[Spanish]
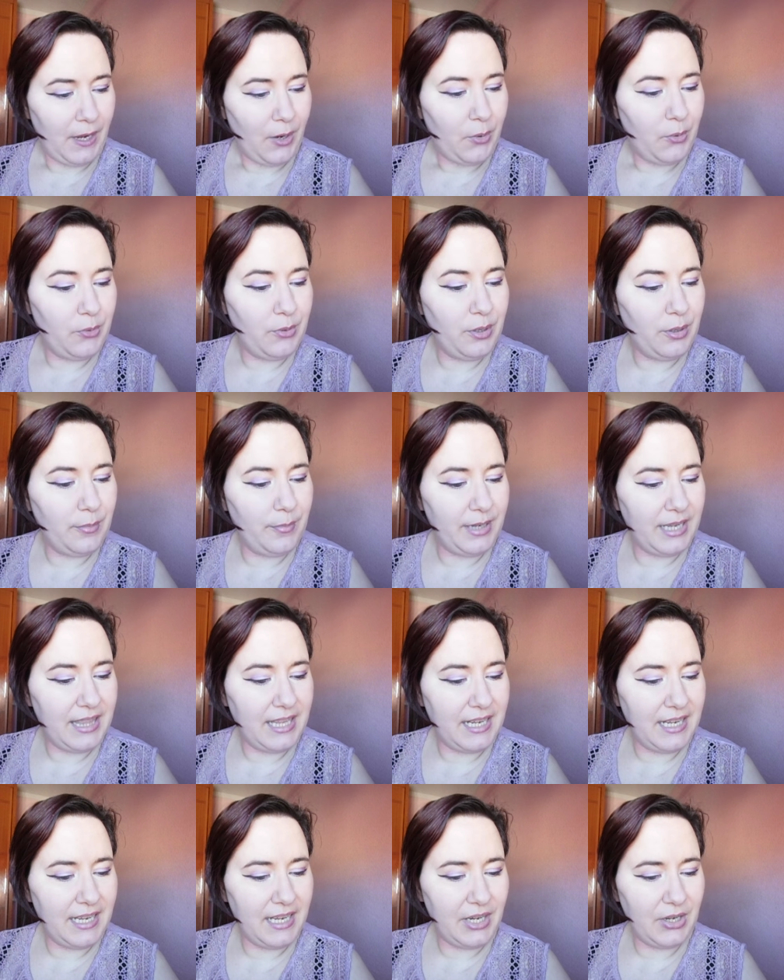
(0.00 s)
Un hombre
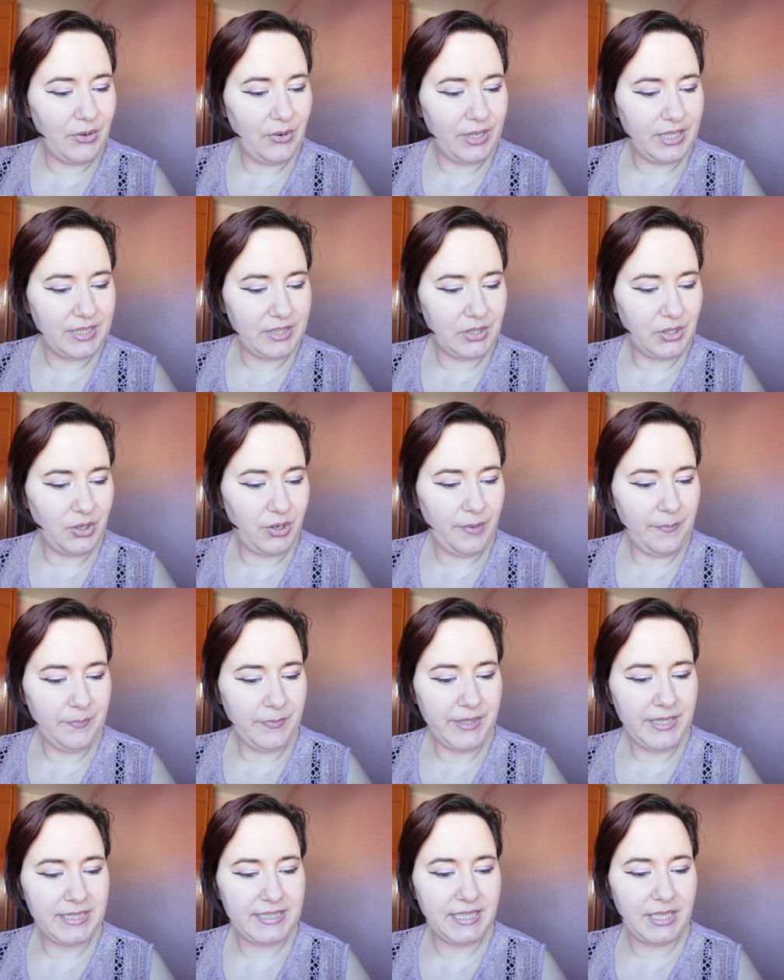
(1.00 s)
de negro entró
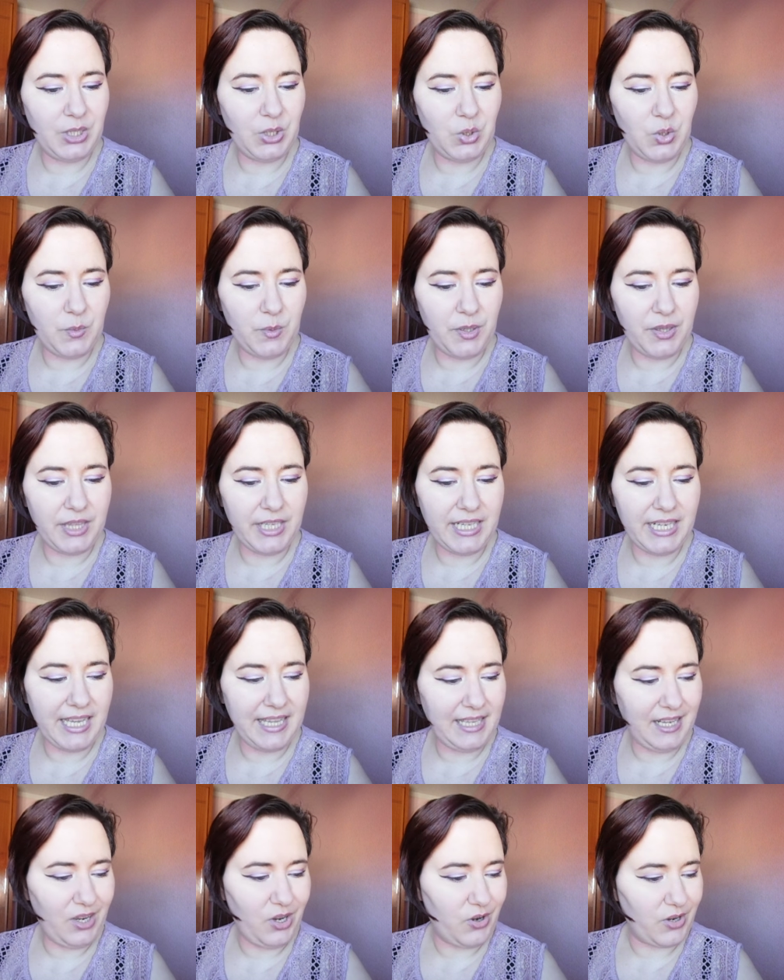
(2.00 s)
y se detuvo
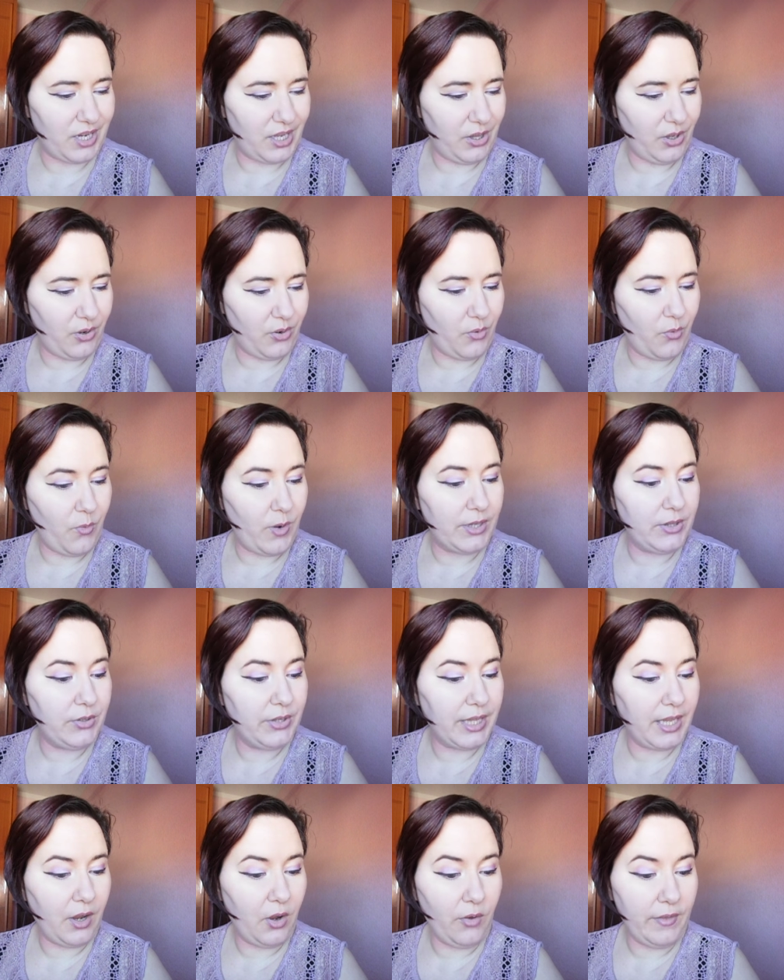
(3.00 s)
cerca del corredor.
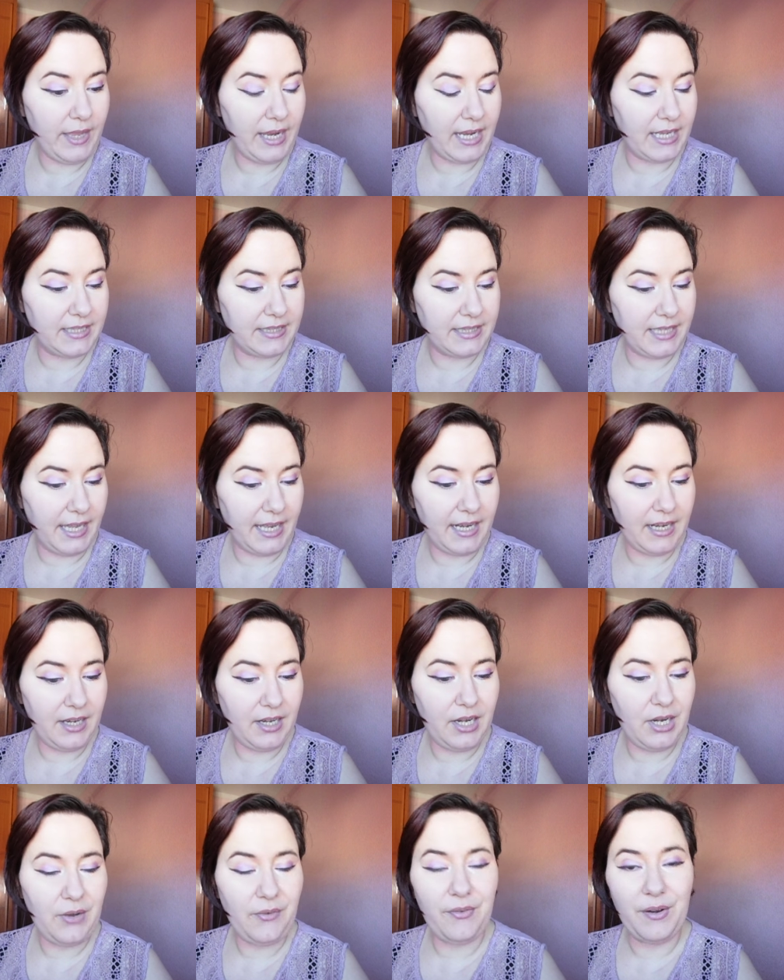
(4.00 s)
Cuando dejó de cantar,
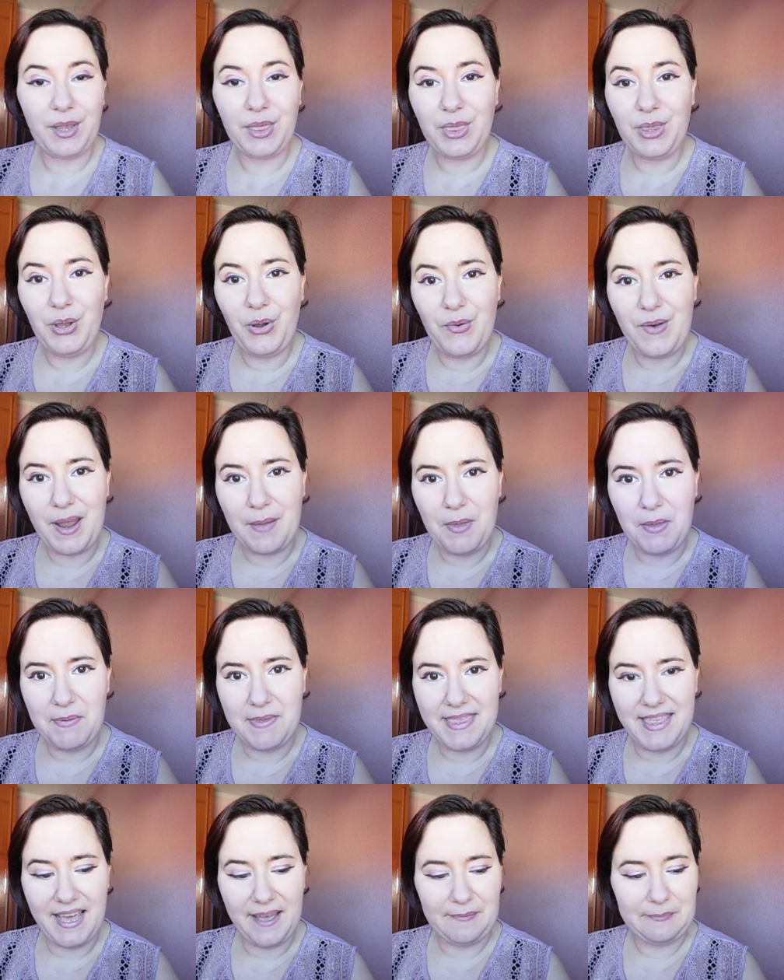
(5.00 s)
le ofreció una
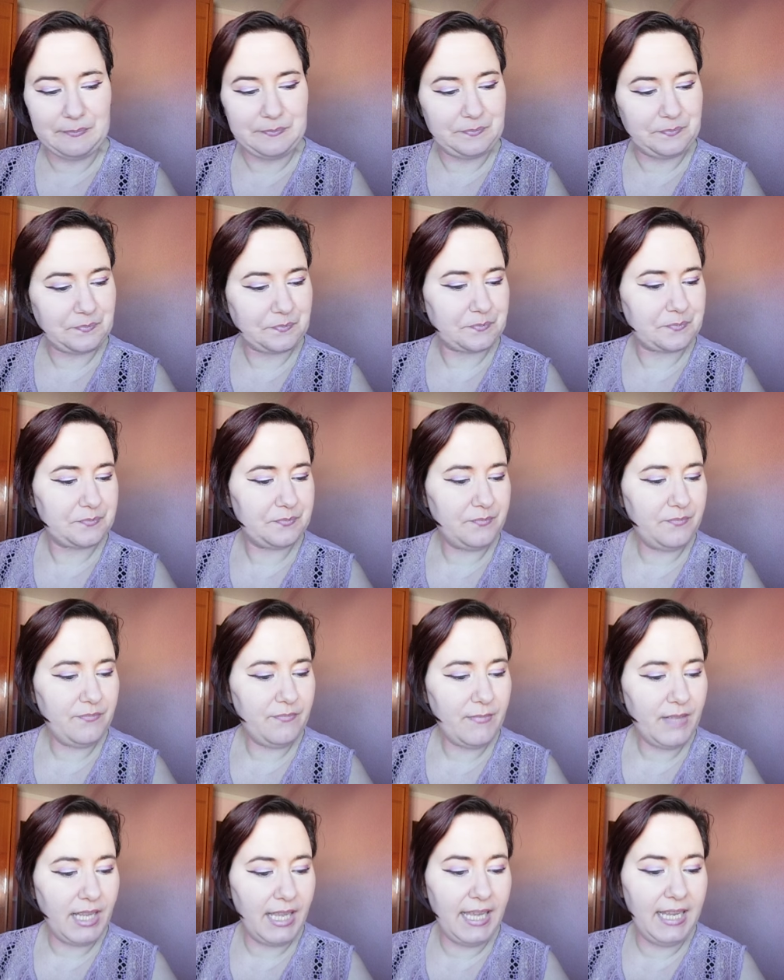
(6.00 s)
bebida.
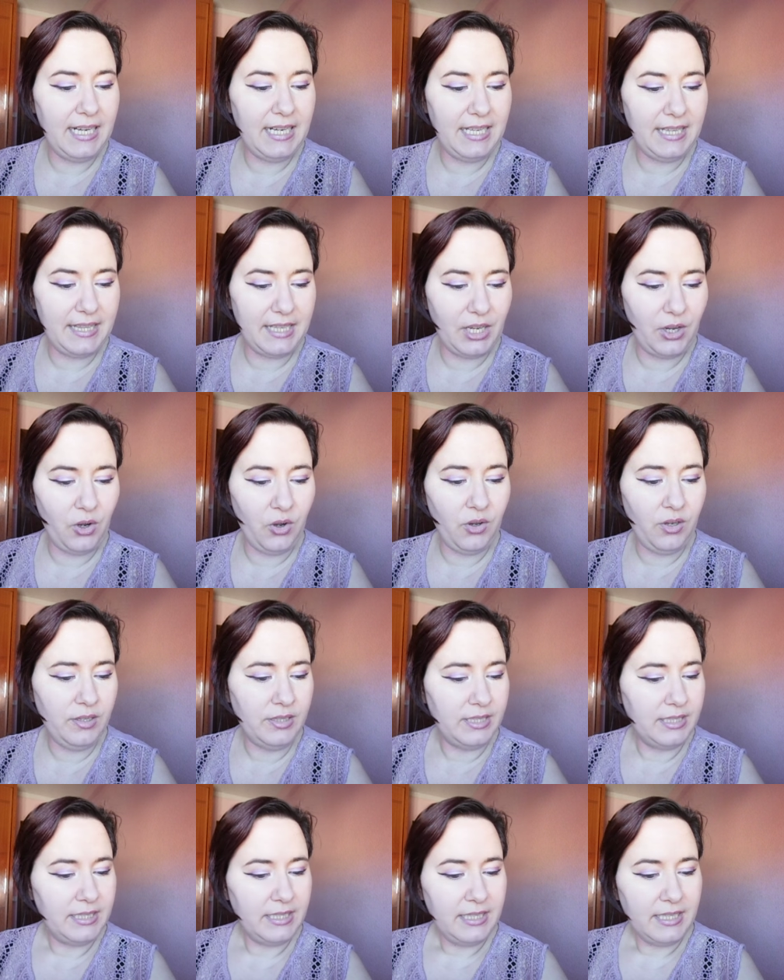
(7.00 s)
Él le dijo
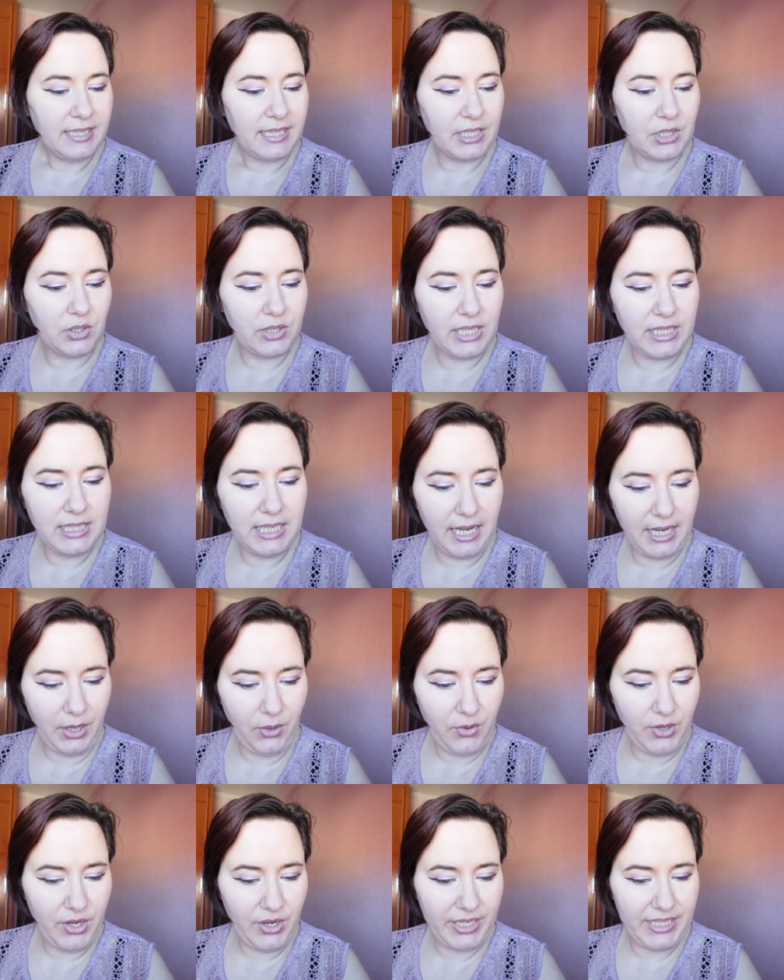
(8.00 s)
que todas las
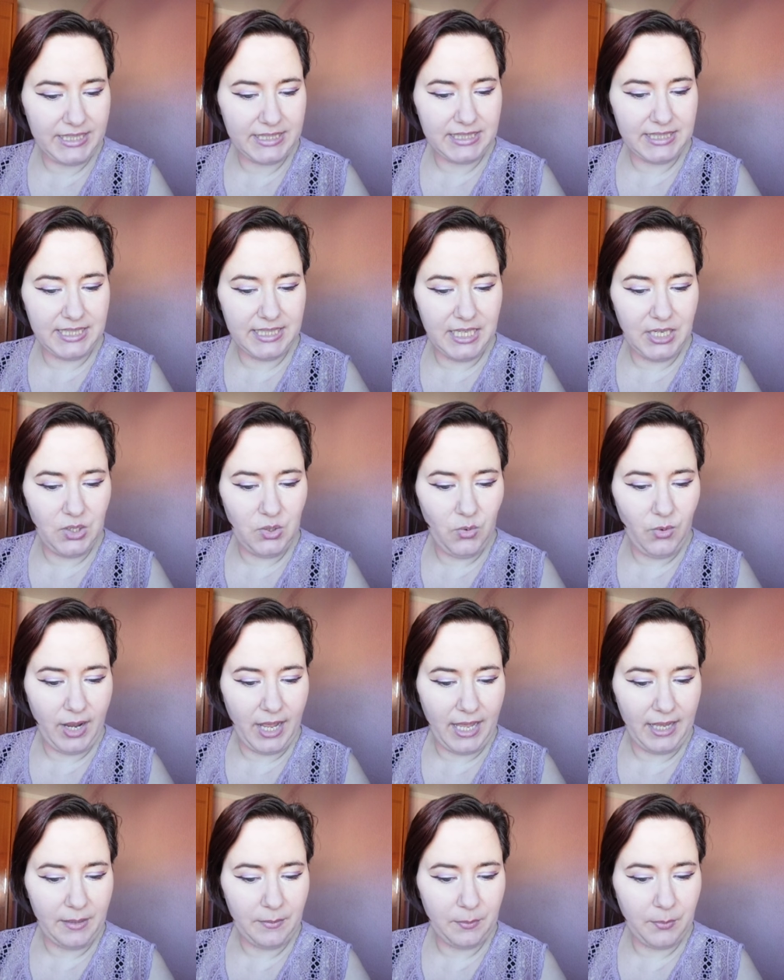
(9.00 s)
reuniones tienen
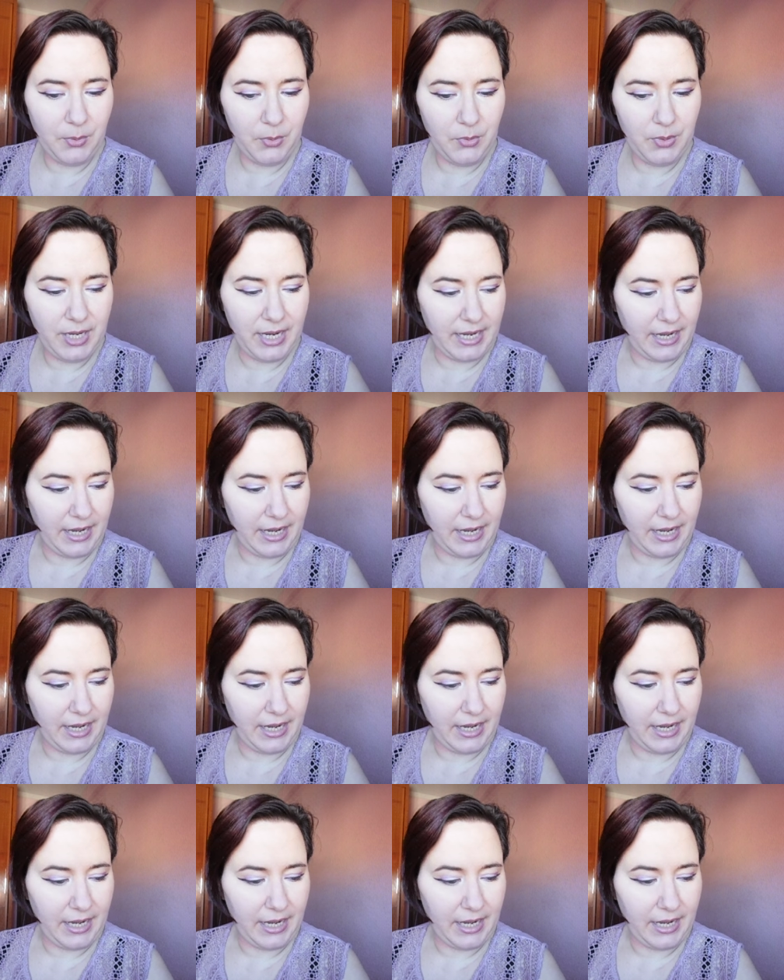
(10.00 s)
lugar por una